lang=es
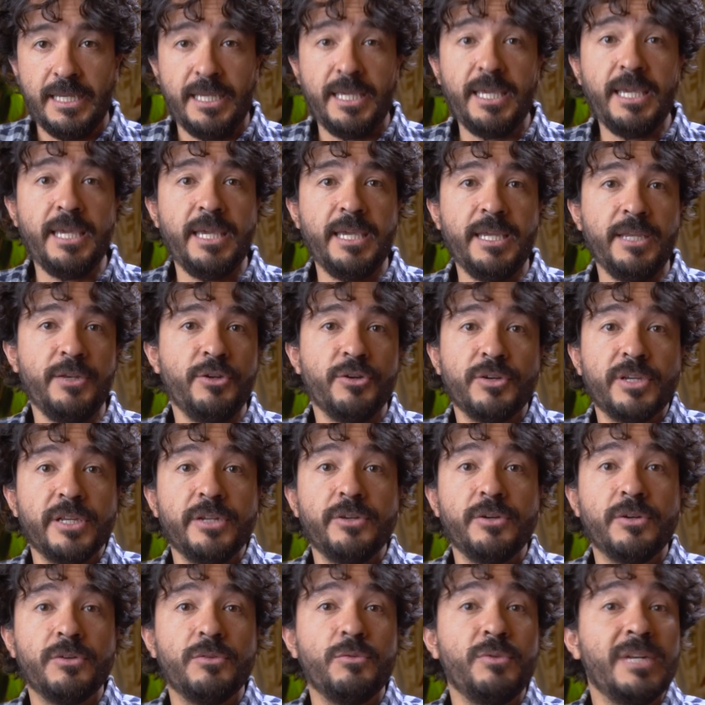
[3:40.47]
Y no
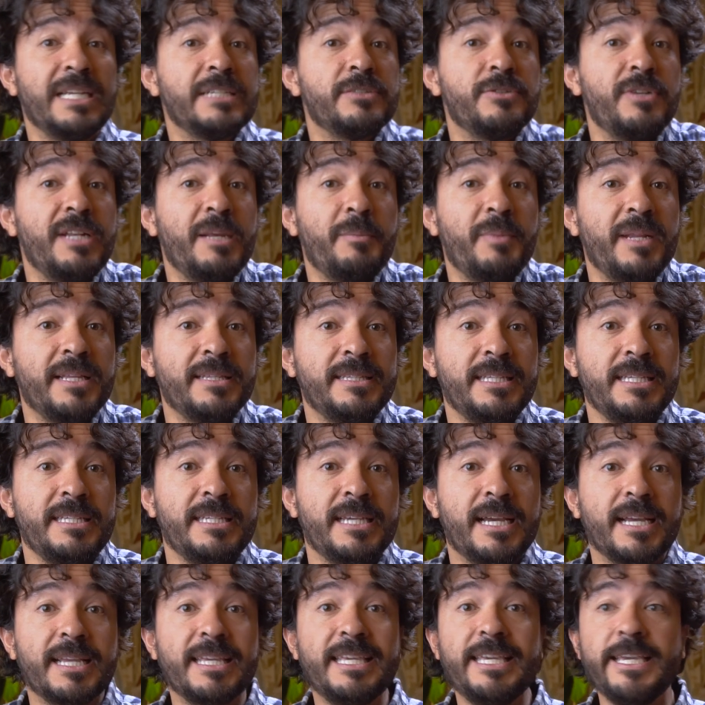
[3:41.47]
quiero una sola
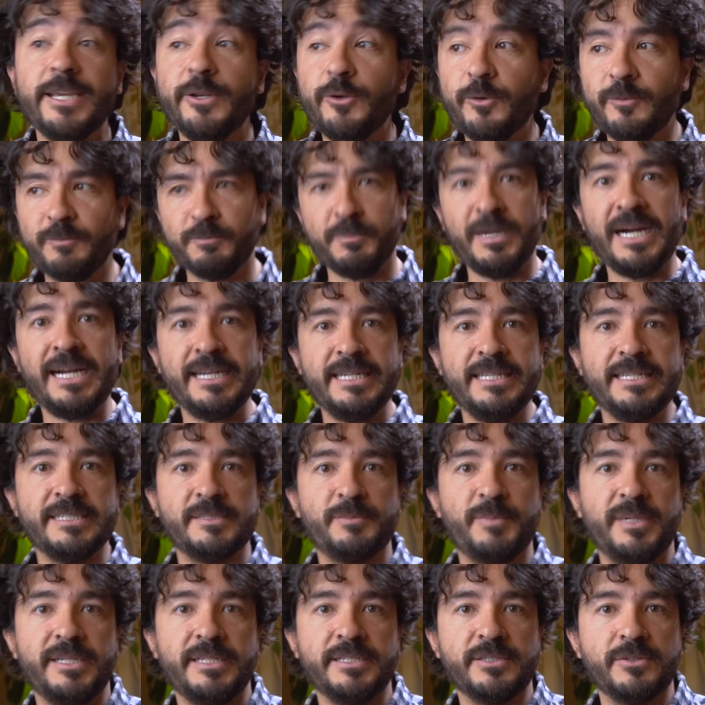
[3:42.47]
plantilla, quiero varias
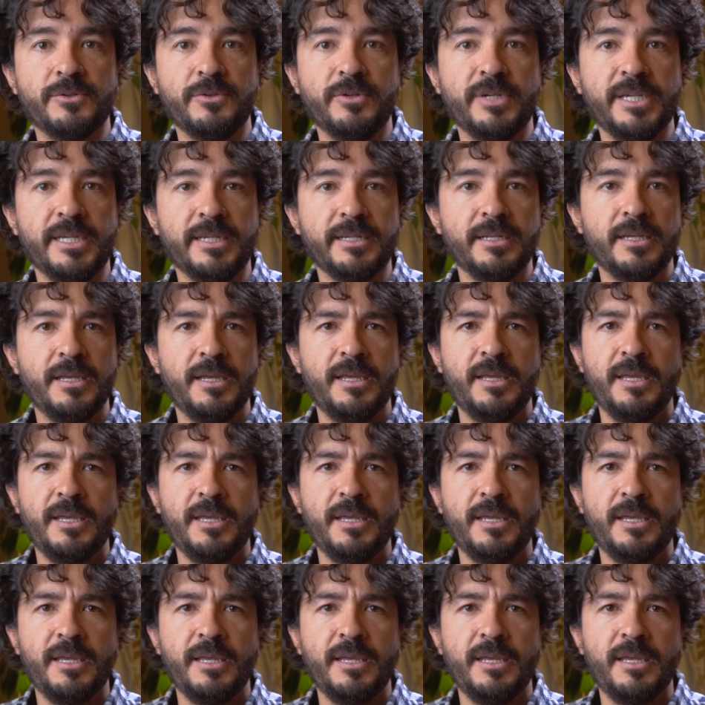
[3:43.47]
para escoger.